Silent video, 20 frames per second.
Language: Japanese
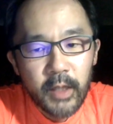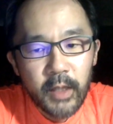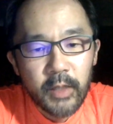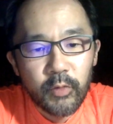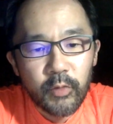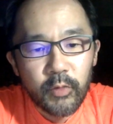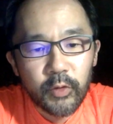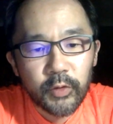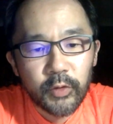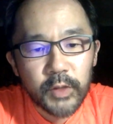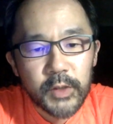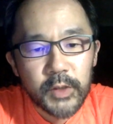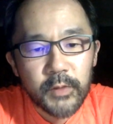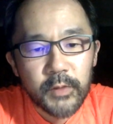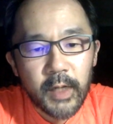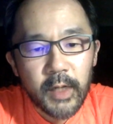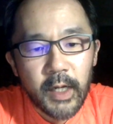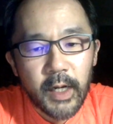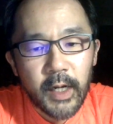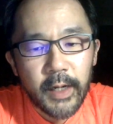で、もう一つ
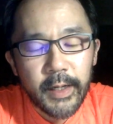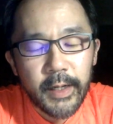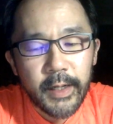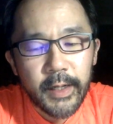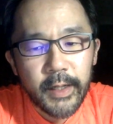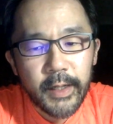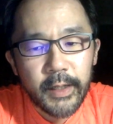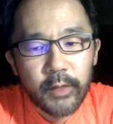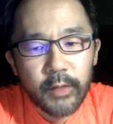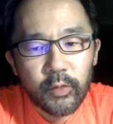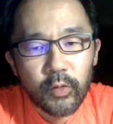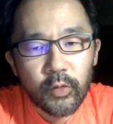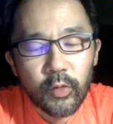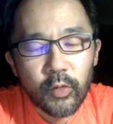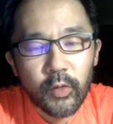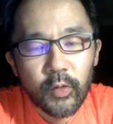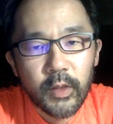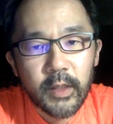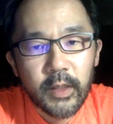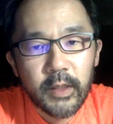は、えっ、と、
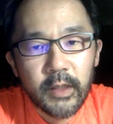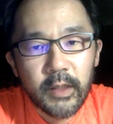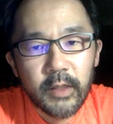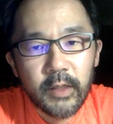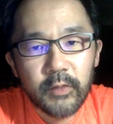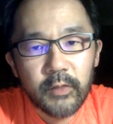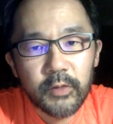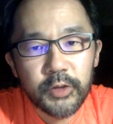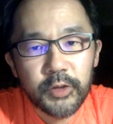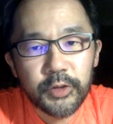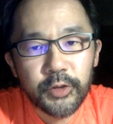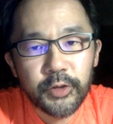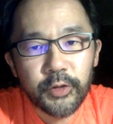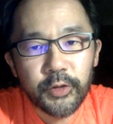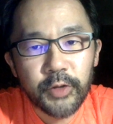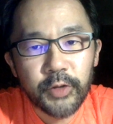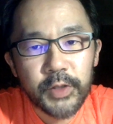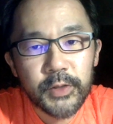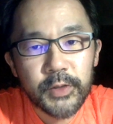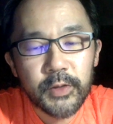これ大学の授
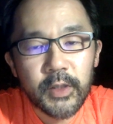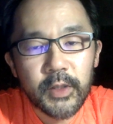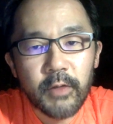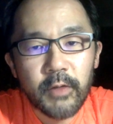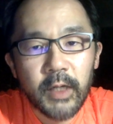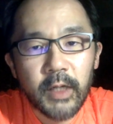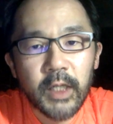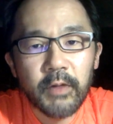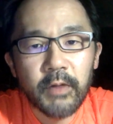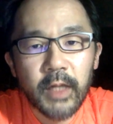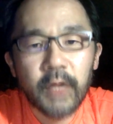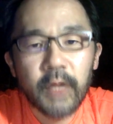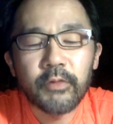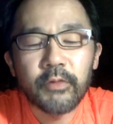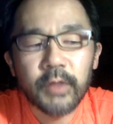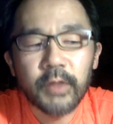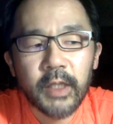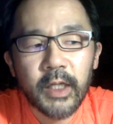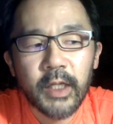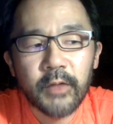業に作ったわけではな
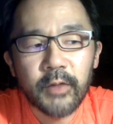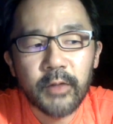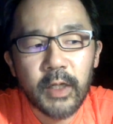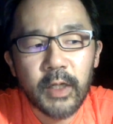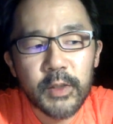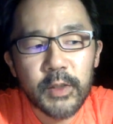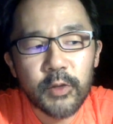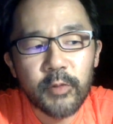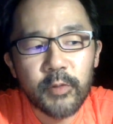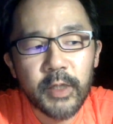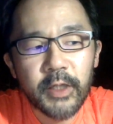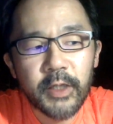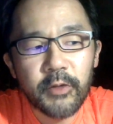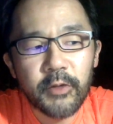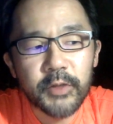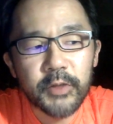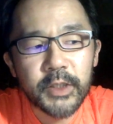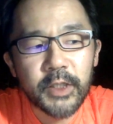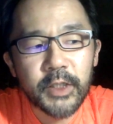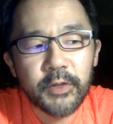くて、フランス語を勉
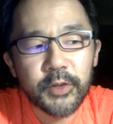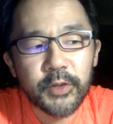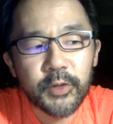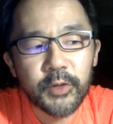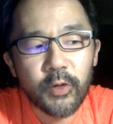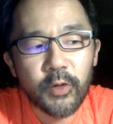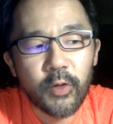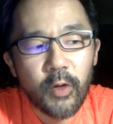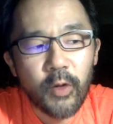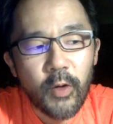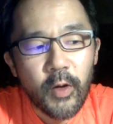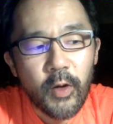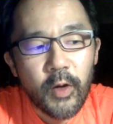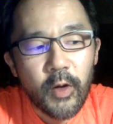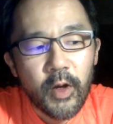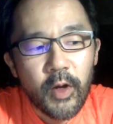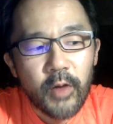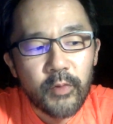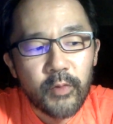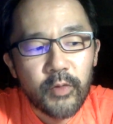強している人
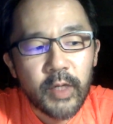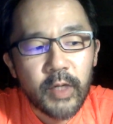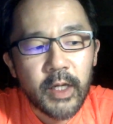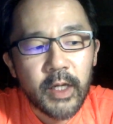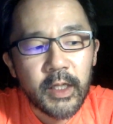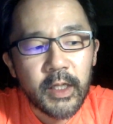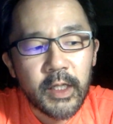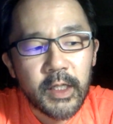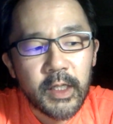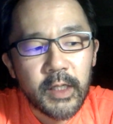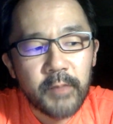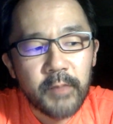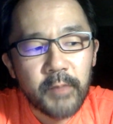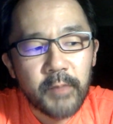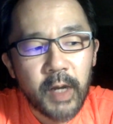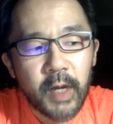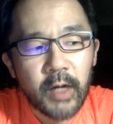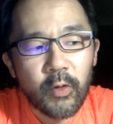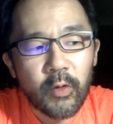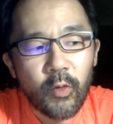向けに、
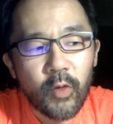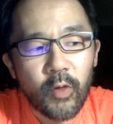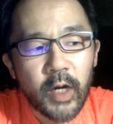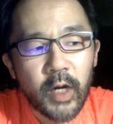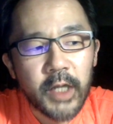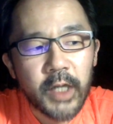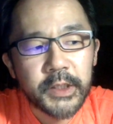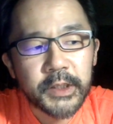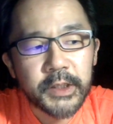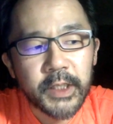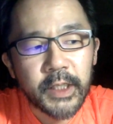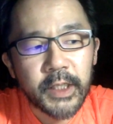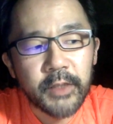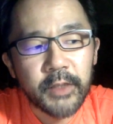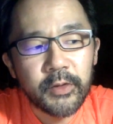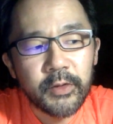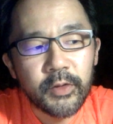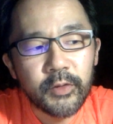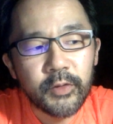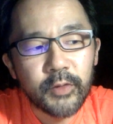まあ、公開して
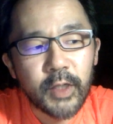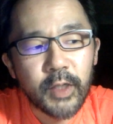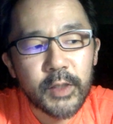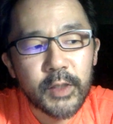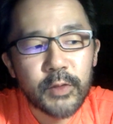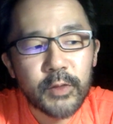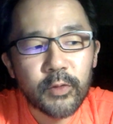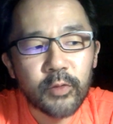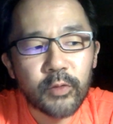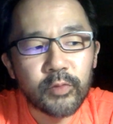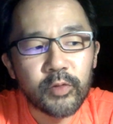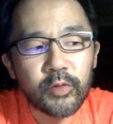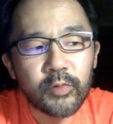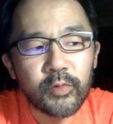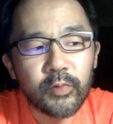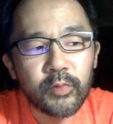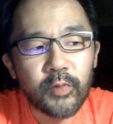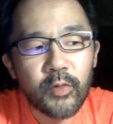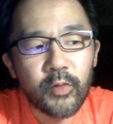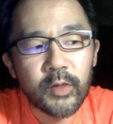いるフランス語の
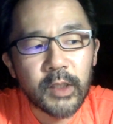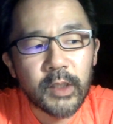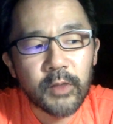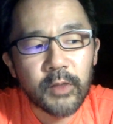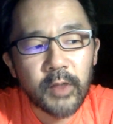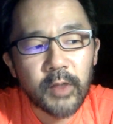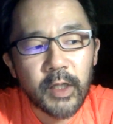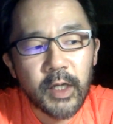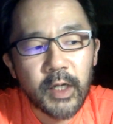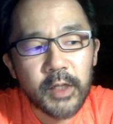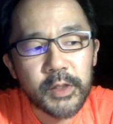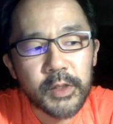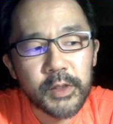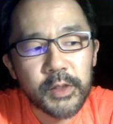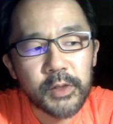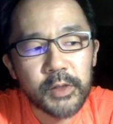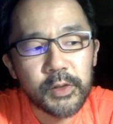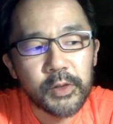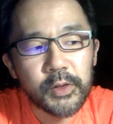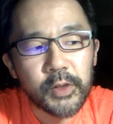文法などに関
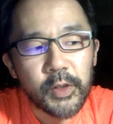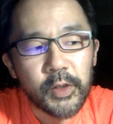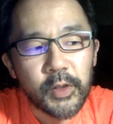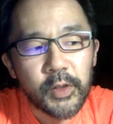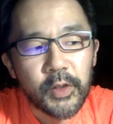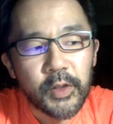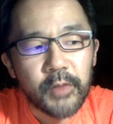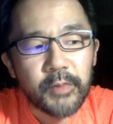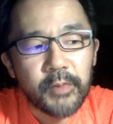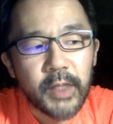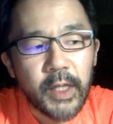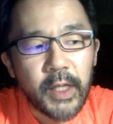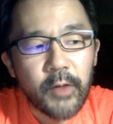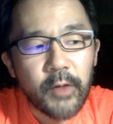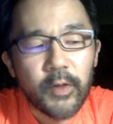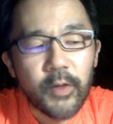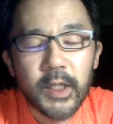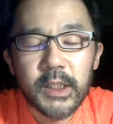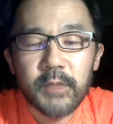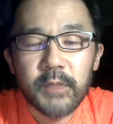する
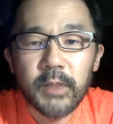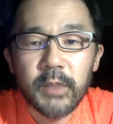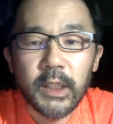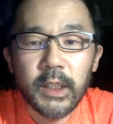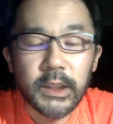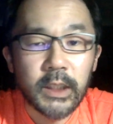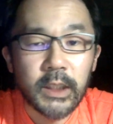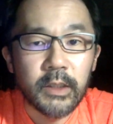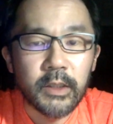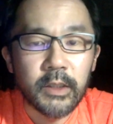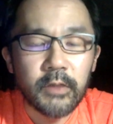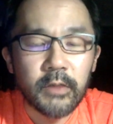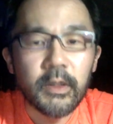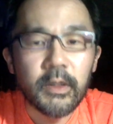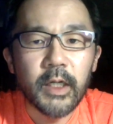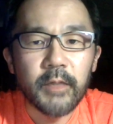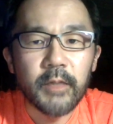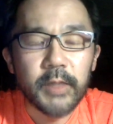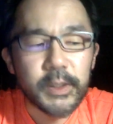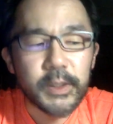ビデオを集めたチャンネル
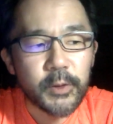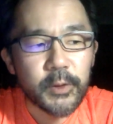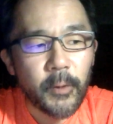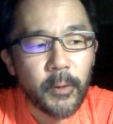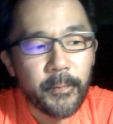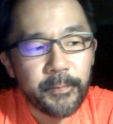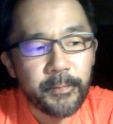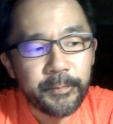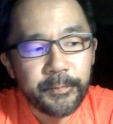がありますと。